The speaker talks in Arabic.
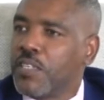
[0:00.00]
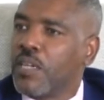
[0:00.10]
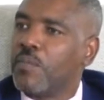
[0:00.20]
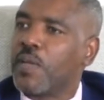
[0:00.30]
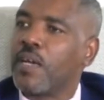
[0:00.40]

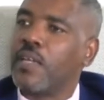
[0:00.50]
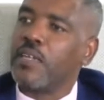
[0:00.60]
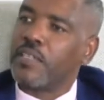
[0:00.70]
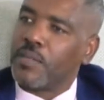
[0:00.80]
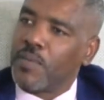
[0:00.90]
اللي بيخلي
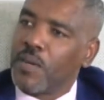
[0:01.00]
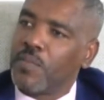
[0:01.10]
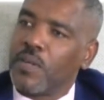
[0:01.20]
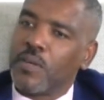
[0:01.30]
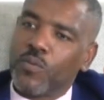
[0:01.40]
الشباب
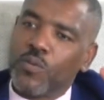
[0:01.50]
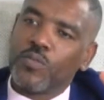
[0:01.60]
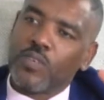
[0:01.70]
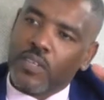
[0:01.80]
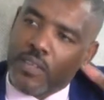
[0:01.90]

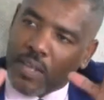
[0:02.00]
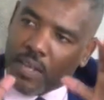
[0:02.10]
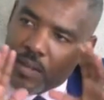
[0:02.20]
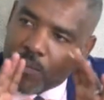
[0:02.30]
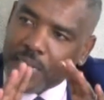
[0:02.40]
يكون
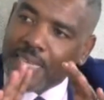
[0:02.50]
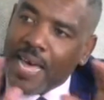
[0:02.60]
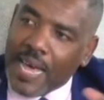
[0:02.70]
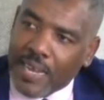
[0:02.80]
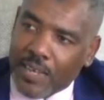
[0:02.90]
آه،
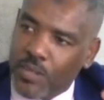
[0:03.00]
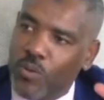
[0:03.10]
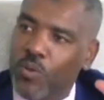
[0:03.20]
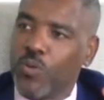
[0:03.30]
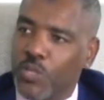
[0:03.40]
بطاله دي
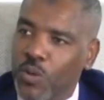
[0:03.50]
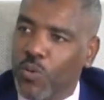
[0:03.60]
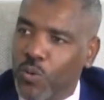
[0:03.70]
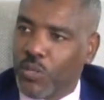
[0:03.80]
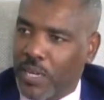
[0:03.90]
الوغود دي
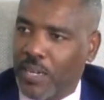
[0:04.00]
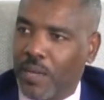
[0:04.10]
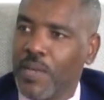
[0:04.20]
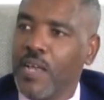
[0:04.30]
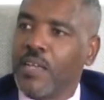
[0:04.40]
الوغود
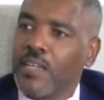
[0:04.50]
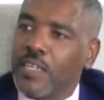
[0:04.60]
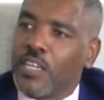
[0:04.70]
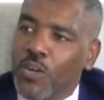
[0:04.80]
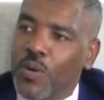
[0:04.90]
يا
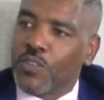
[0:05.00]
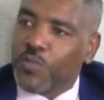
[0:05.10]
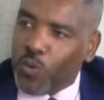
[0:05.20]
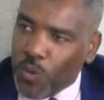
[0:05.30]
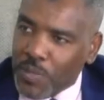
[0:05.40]
دي النواه في
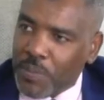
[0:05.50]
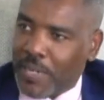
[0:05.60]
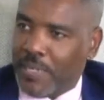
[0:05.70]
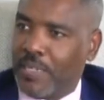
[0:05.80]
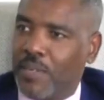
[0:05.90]
غبن
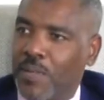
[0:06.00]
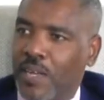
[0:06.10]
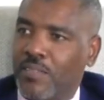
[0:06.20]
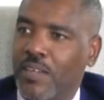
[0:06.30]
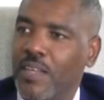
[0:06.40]
بعد كده
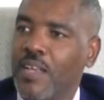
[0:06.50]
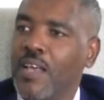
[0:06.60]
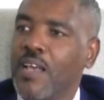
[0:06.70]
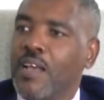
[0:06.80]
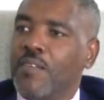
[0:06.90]
بيحصل
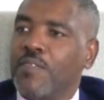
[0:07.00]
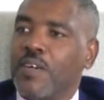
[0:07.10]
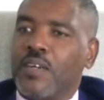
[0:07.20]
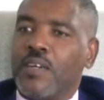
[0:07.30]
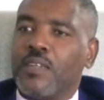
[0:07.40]

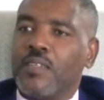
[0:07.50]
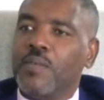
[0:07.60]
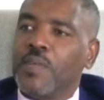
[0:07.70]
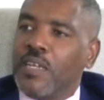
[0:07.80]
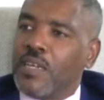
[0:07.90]
فدي
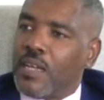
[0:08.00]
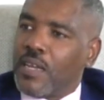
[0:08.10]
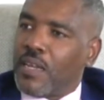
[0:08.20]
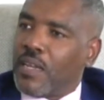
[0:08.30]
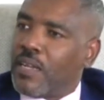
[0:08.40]
من
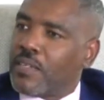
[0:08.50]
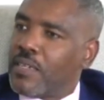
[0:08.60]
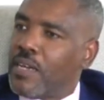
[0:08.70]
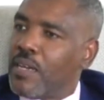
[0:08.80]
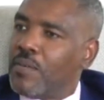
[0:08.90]

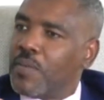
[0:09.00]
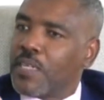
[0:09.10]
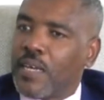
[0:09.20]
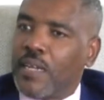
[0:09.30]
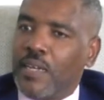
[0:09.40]
الاشياء اللي
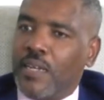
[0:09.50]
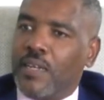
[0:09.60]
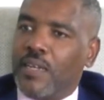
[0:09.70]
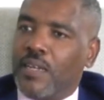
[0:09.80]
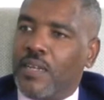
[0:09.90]
بتخلي
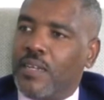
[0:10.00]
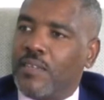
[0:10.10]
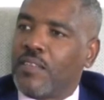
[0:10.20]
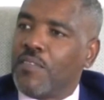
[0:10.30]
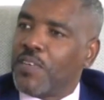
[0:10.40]

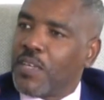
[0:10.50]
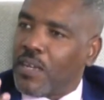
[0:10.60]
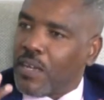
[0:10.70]
الانسان في آه،